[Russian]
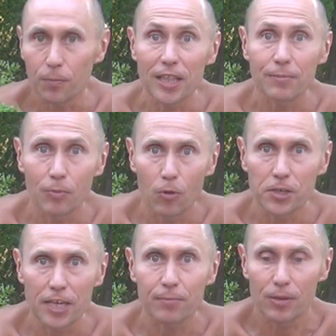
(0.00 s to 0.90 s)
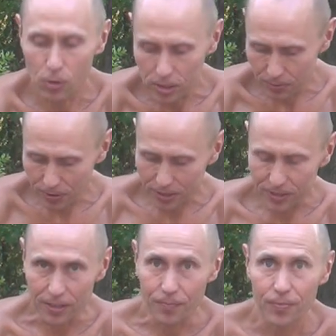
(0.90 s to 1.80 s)
было бы больше, я бы и больше
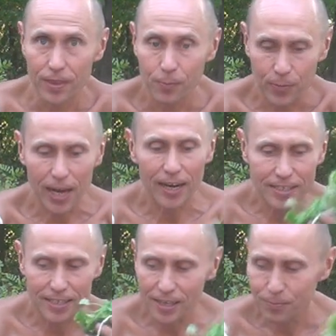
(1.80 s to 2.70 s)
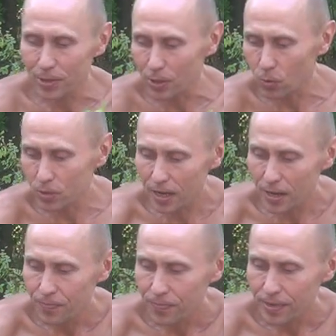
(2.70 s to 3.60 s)
положил. Пряности,
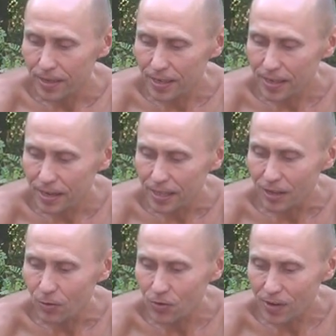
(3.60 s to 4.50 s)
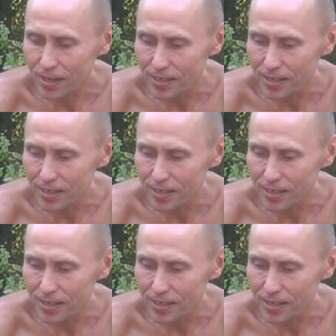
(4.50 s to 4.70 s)
петрушка и лавровый